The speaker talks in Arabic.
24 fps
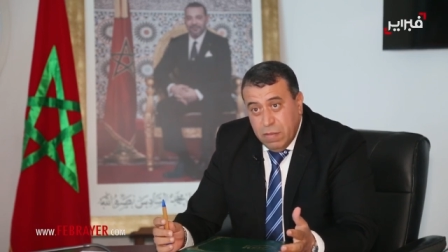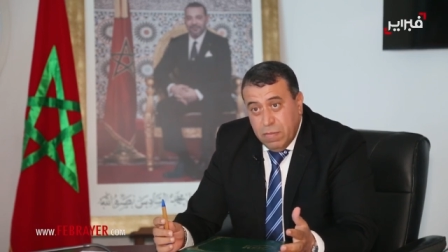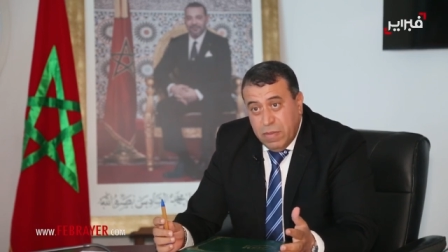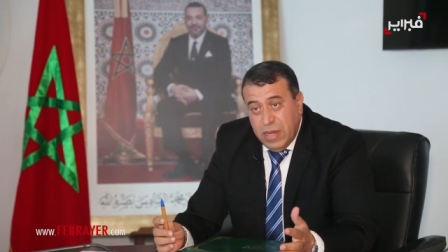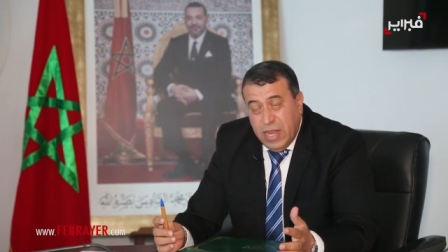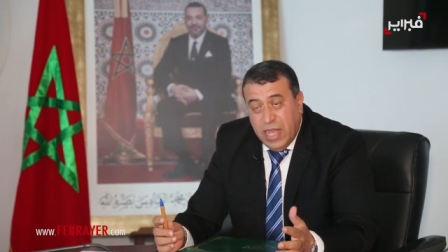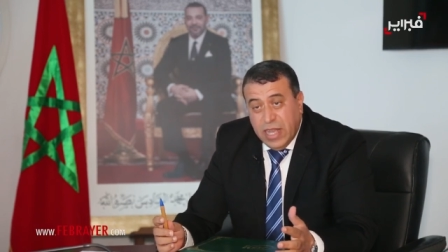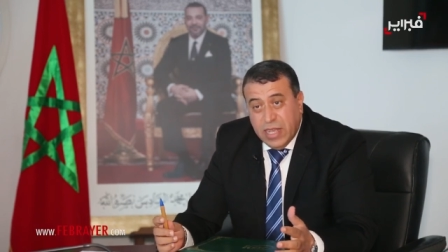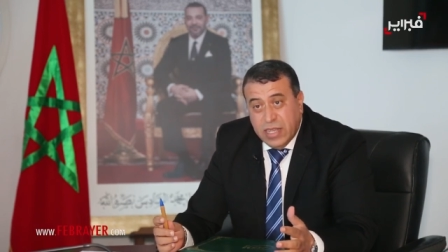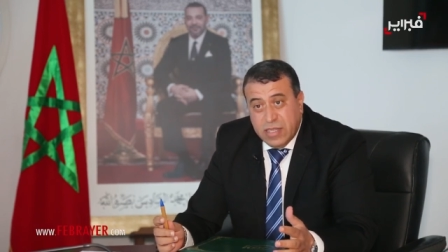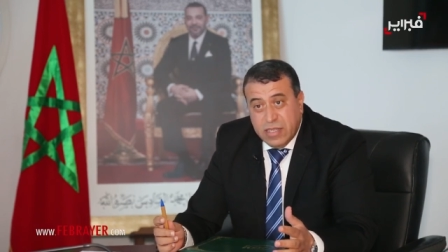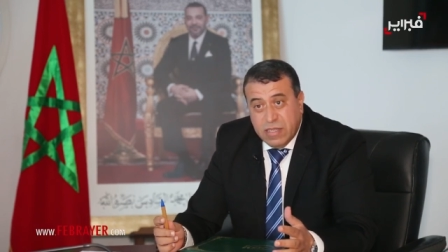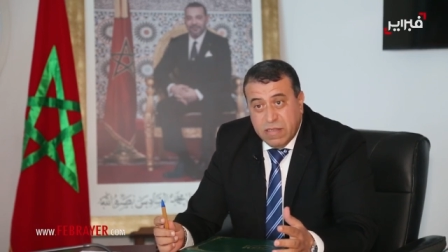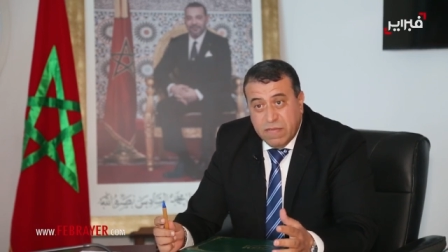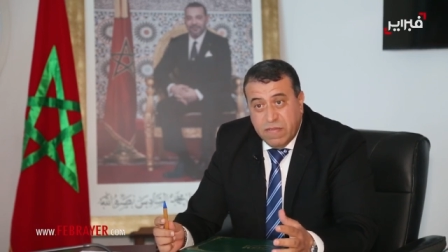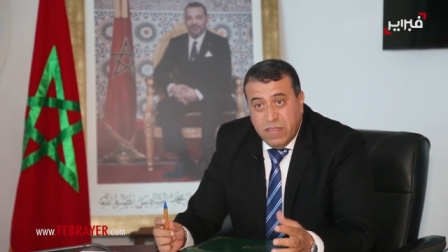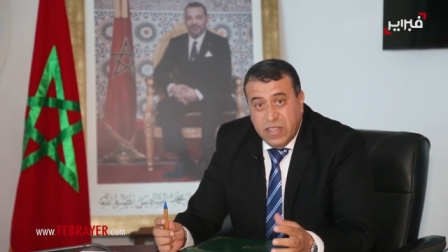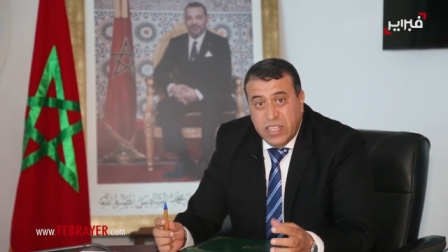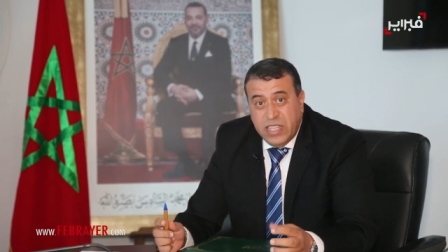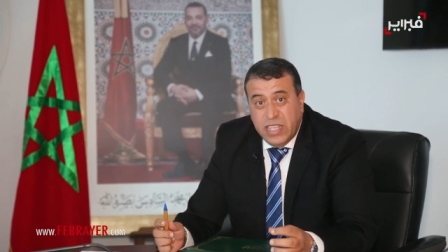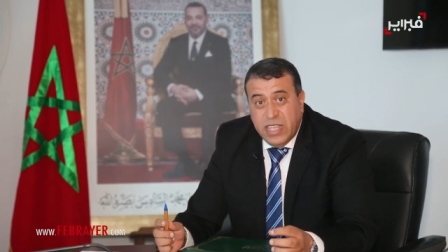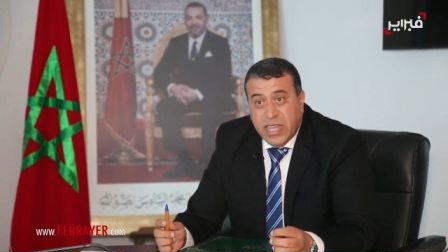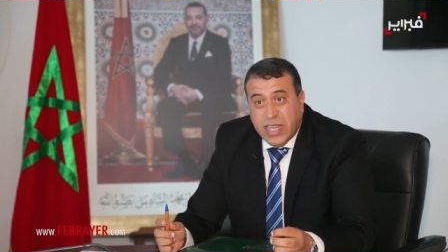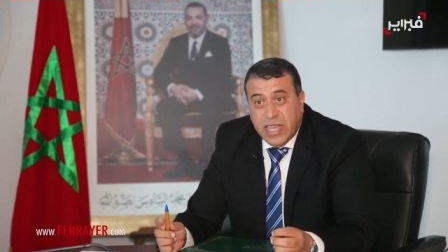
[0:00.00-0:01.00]

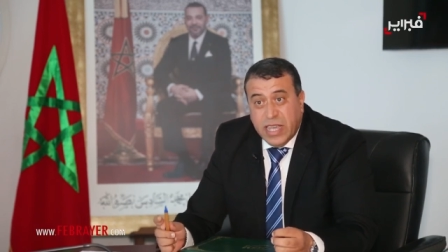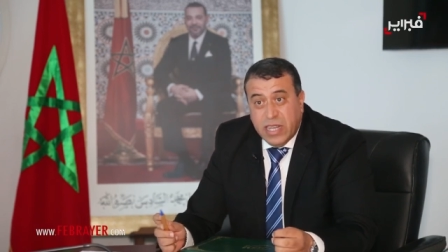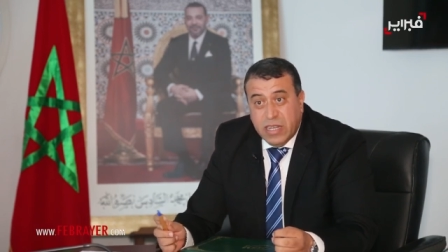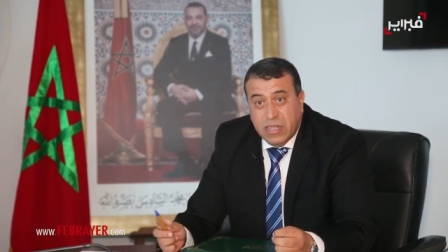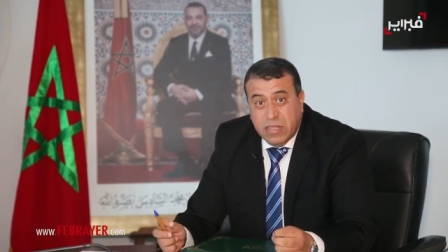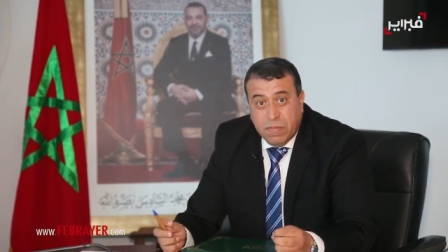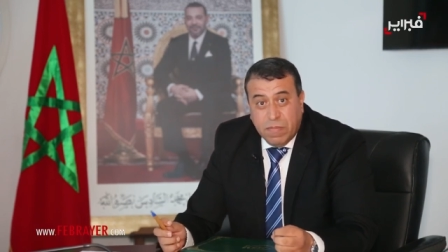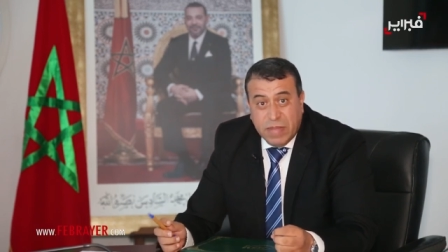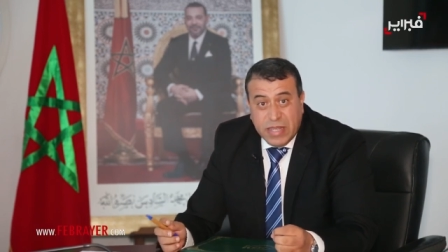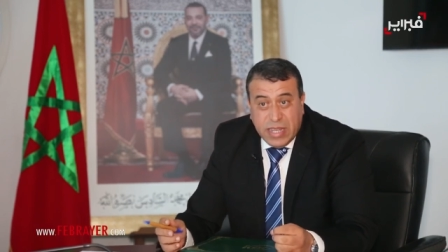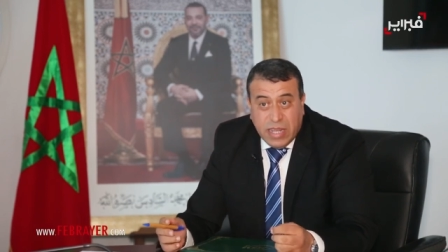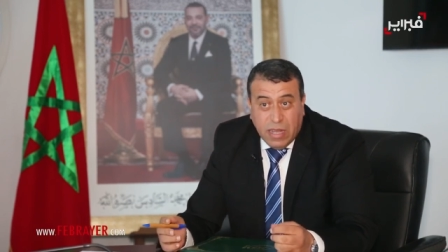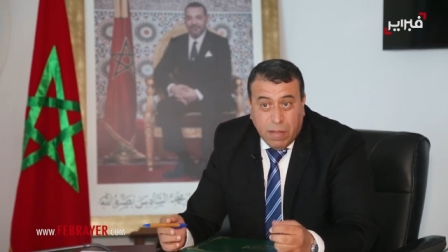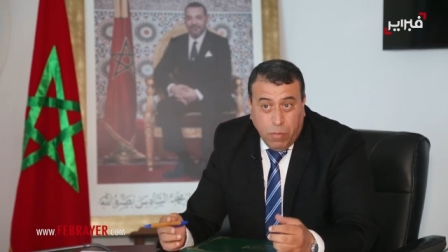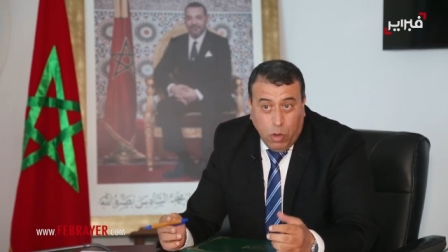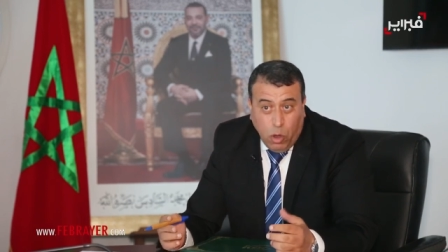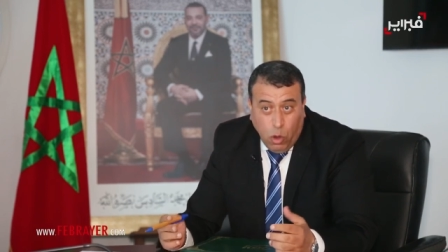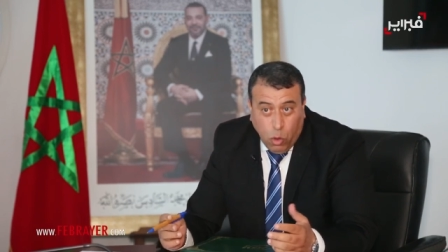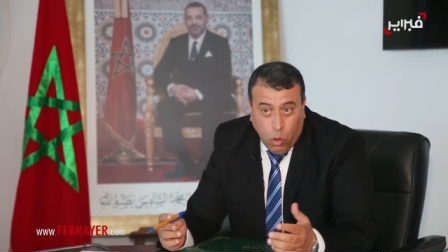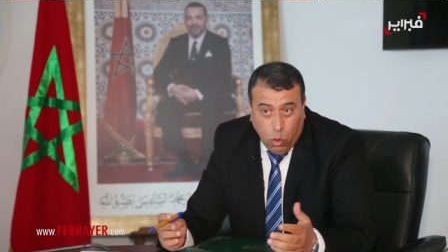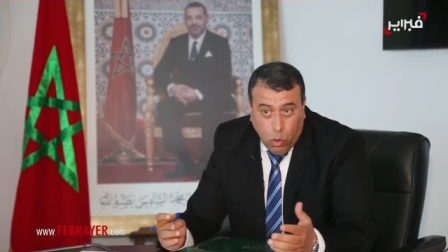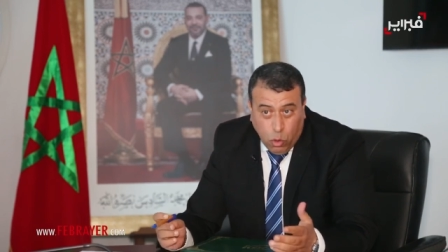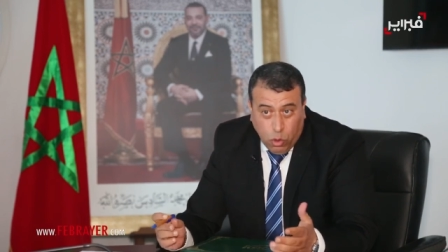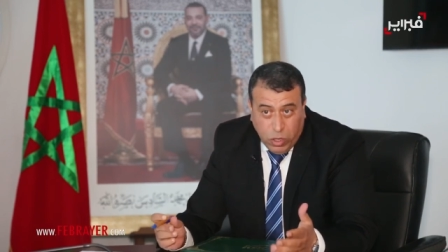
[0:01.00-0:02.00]
بالعكس فهي كانت مطلب
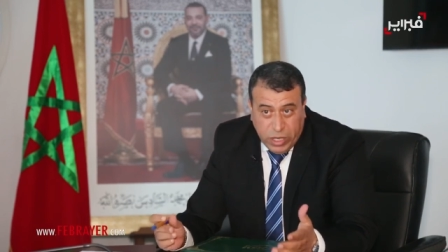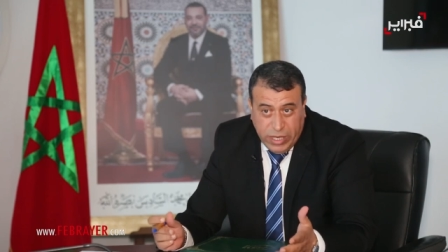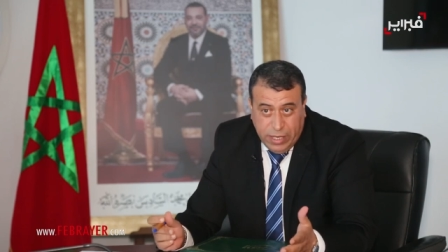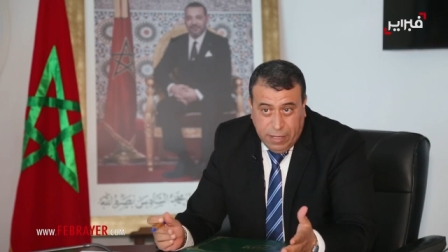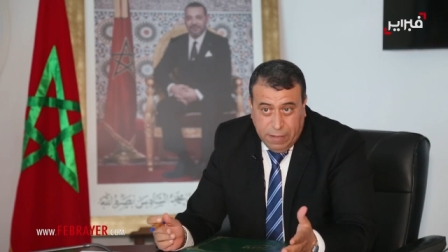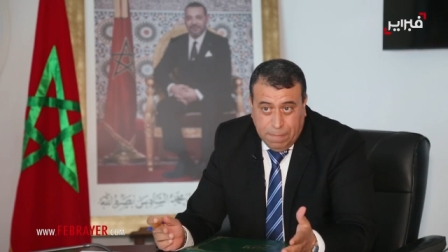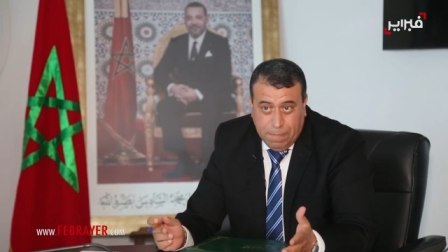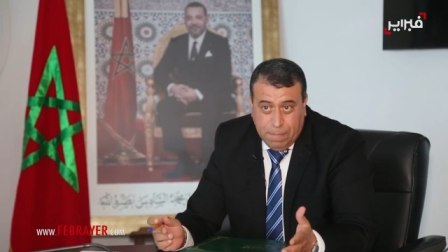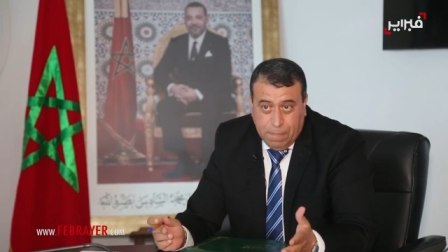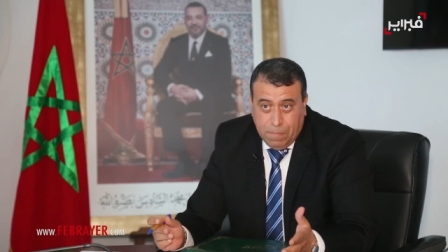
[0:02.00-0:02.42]
حقوقي